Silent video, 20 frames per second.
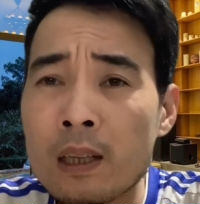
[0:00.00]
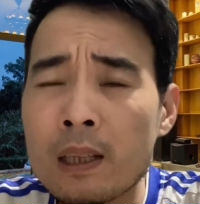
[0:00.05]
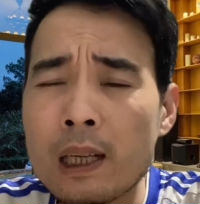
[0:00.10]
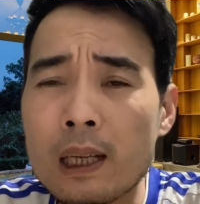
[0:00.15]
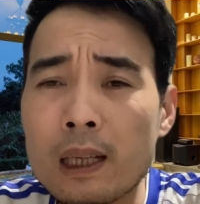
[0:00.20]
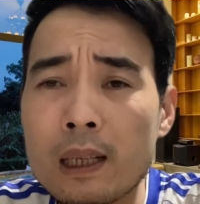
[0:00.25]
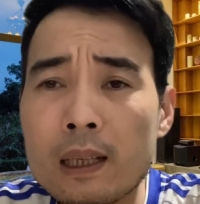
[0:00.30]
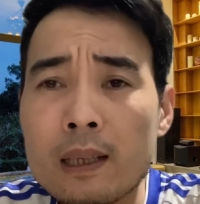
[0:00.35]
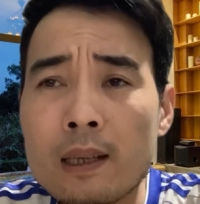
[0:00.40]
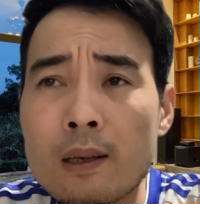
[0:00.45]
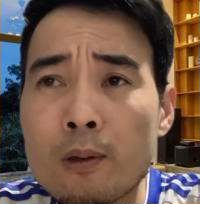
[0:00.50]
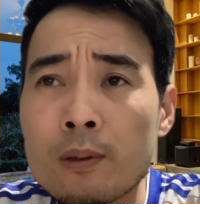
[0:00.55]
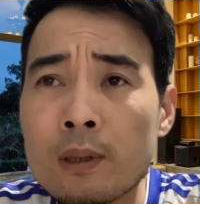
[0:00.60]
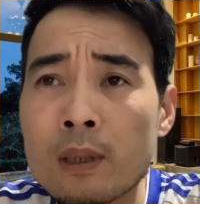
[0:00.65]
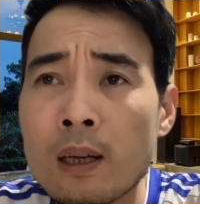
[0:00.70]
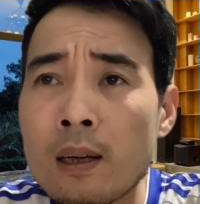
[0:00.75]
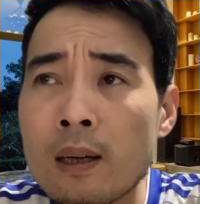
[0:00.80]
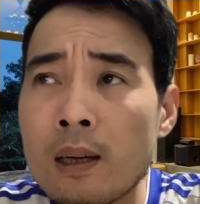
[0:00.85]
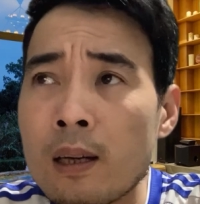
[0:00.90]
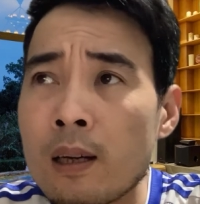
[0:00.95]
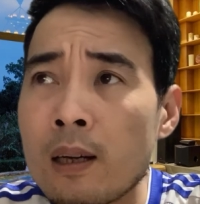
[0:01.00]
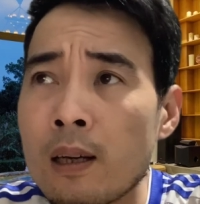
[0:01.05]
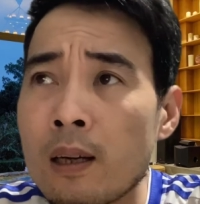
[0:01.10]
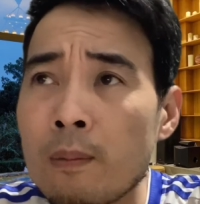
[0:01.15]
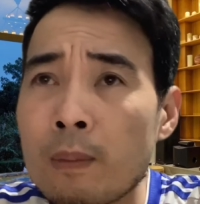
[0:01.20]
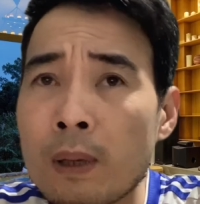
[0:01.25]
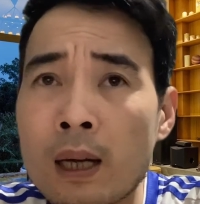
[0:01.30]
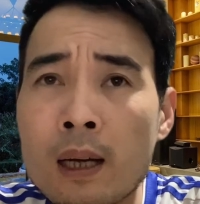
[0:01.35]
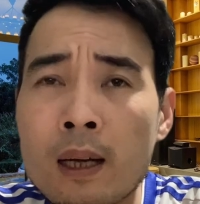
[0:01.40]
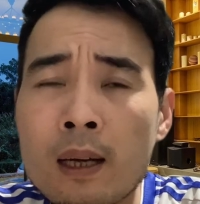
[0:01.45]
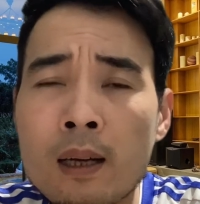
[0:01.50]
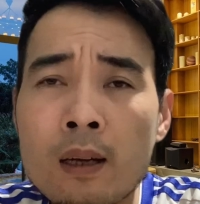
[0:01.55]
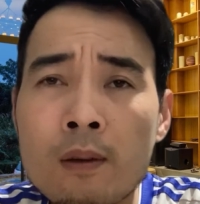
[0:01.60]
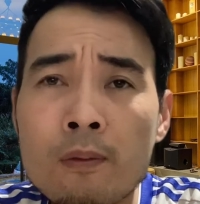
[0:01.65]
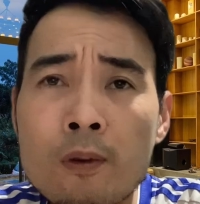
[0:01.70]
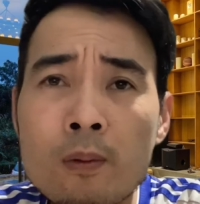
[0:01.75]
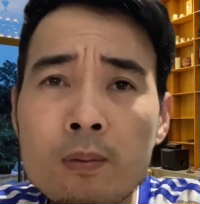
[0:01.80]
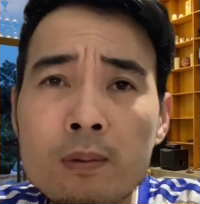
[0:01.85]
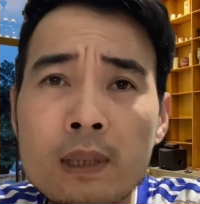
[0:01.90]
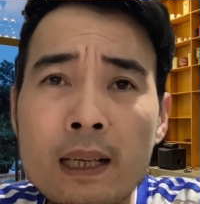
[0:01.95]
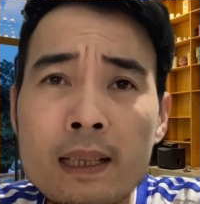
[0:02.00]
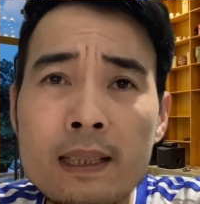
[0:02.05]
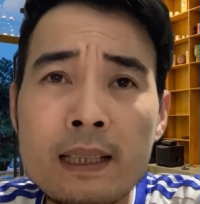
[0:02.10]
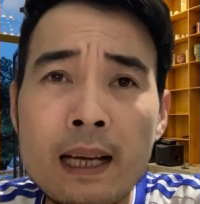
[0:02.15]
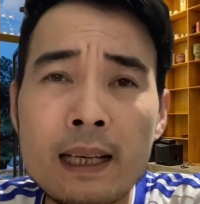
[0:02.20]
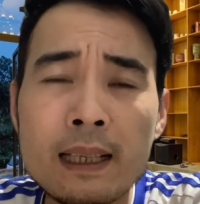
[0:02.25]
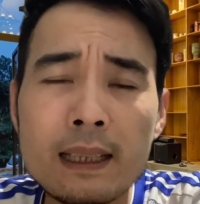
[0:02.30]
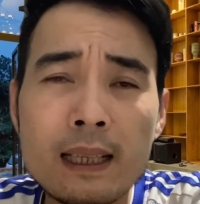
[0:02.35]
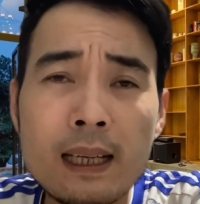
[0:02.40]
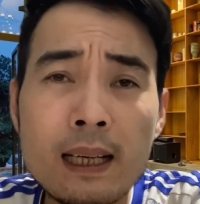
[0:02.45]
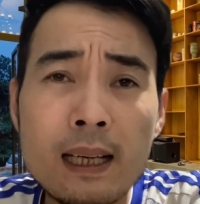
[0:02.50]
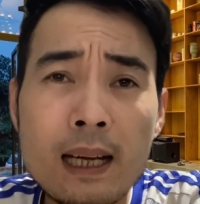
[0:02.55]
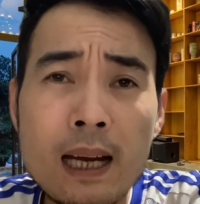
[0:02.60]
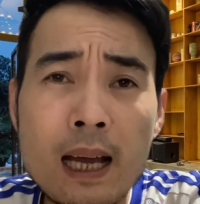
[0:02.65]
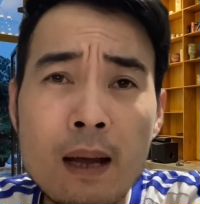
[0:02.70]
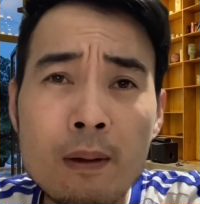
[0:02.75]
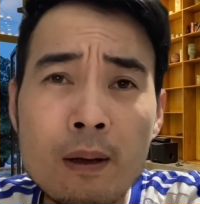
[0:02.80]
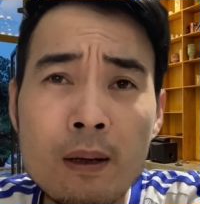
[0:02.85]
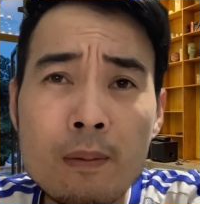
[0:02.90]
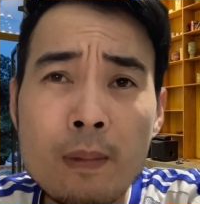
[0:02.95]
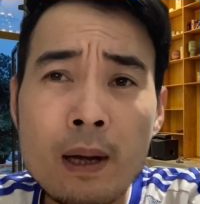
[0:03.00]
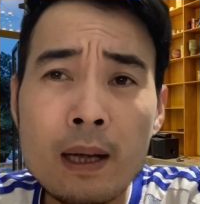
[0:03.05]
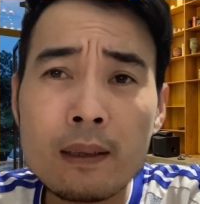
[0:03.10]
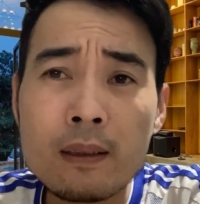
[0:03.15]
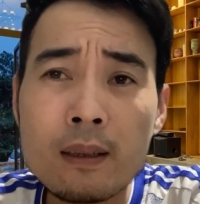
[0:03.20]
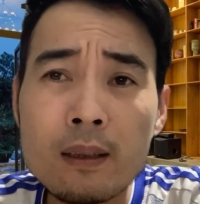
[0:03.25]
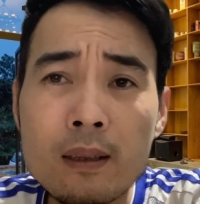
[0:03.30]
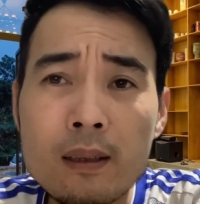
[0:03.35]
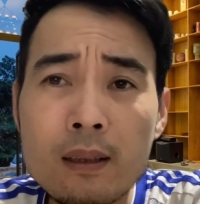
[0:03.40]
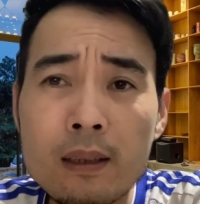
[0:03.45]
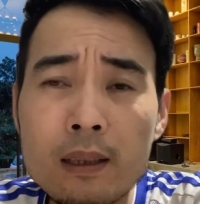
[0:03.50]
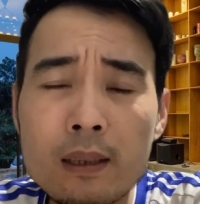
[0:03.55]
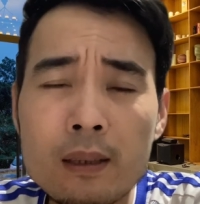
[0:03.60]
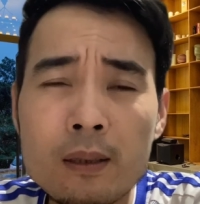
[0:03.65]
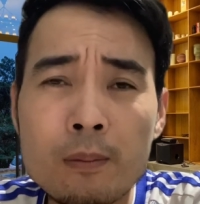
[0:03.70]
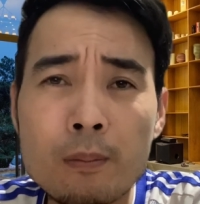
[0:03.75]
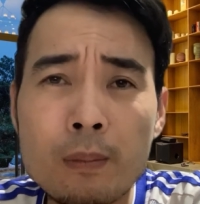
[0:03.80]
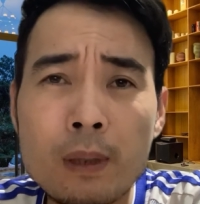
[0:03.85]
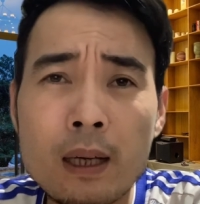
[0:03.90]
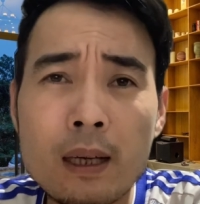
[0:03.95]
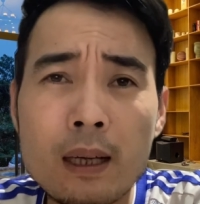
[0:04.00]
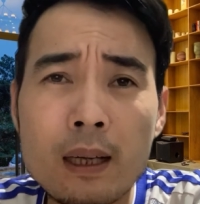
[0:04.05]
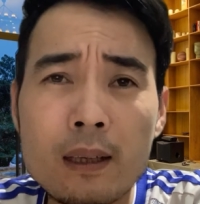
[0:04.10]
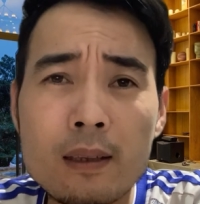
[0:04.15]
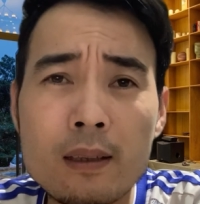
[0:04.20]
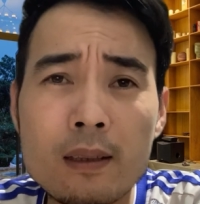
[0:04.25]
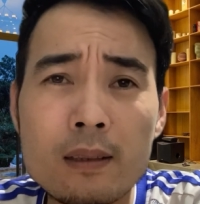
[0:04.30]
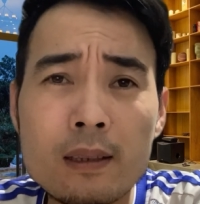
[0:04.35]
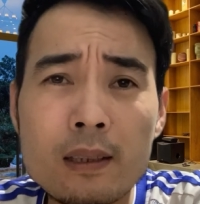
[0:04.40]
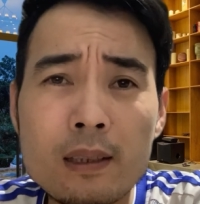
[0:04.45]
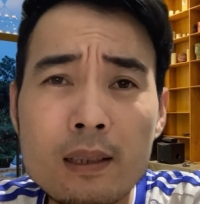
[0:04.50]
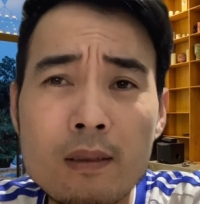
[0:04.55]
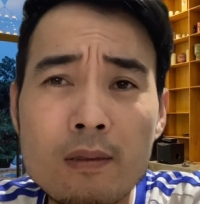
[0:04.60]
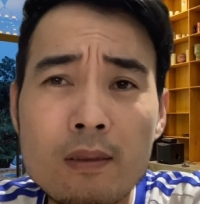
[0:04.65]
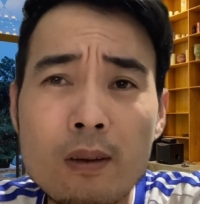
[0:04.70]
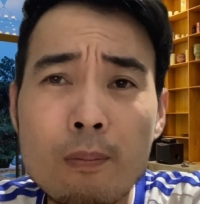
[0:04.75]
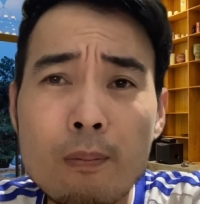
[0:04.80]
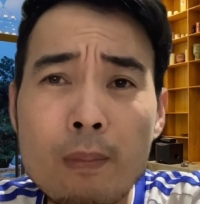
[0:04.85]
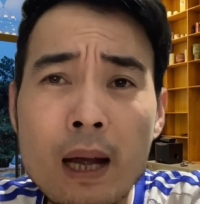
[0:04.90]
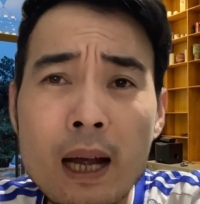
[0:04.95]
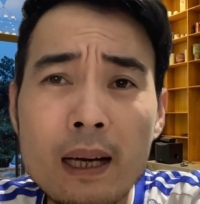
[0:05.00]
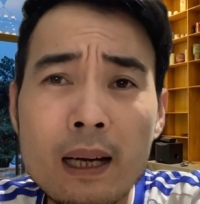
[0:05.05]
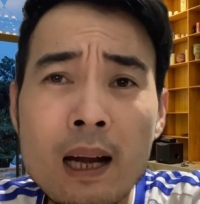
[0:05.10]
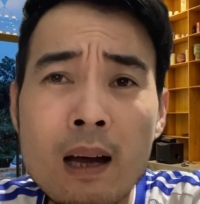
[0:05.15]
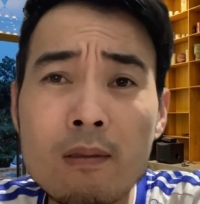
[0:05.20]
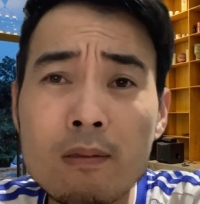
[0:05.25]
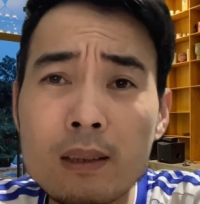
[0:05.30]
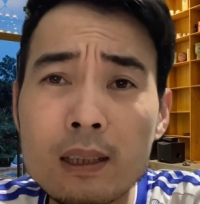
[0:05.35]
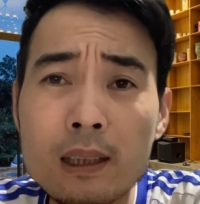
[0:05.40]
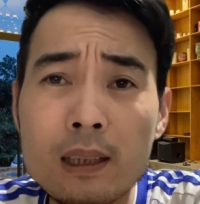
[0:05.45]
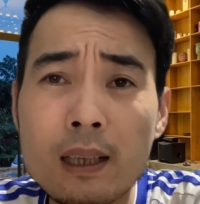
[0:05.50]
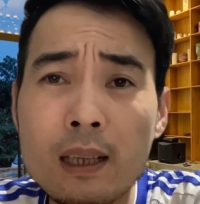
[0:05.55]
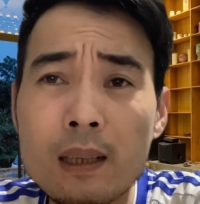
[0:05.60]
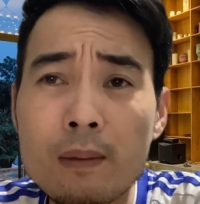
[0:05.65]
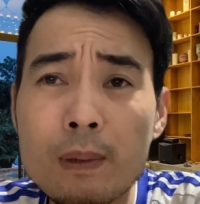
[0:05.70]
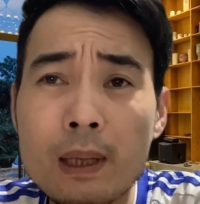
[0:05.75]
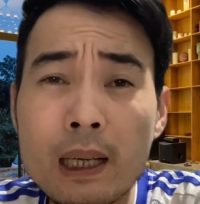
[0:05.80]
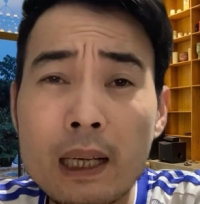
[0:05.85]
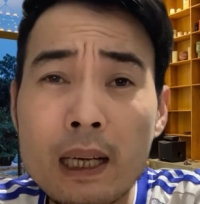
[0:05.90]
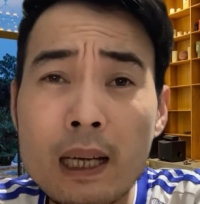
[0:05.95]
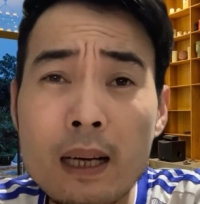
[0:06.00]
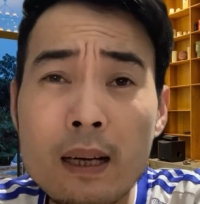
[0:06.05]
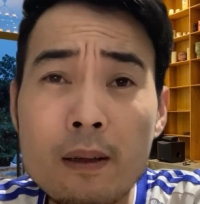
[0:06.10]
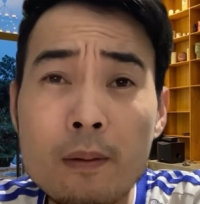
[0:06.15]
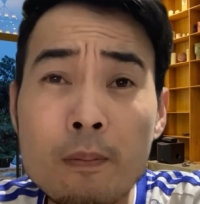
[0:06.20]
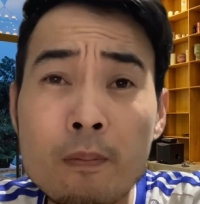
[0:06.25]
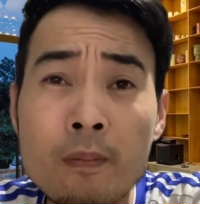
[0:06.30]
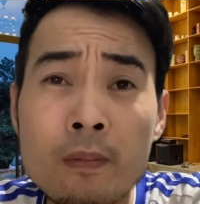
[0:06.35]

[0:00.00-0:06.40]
thì cái câu thơ mà phúc tài trạch nên là cái bài thơ ấy mà để gửi trên cộng đồng mạng đọc ấy, đấy mà nghe đấy